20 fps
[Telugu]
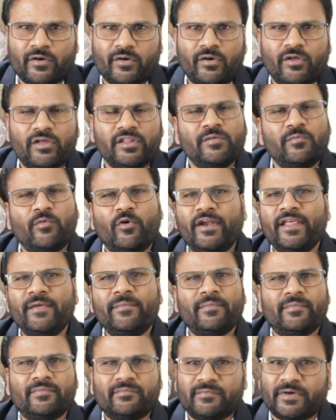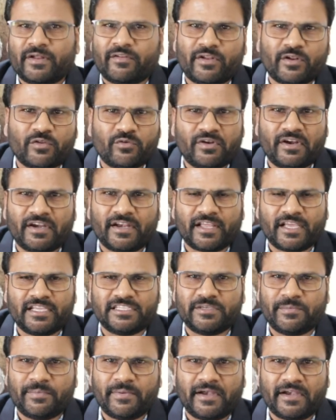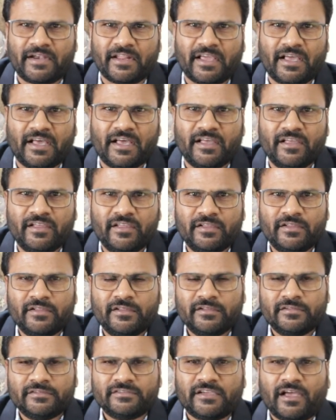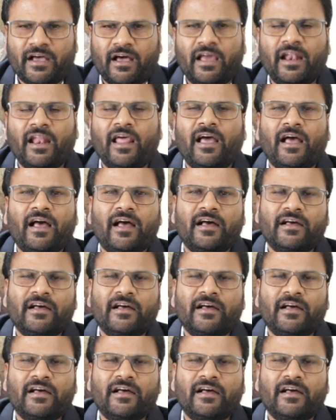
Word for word: రెండోది మోడీ మనం అనుకున్నట్టుగా చెప్పినట్టుగా చాలా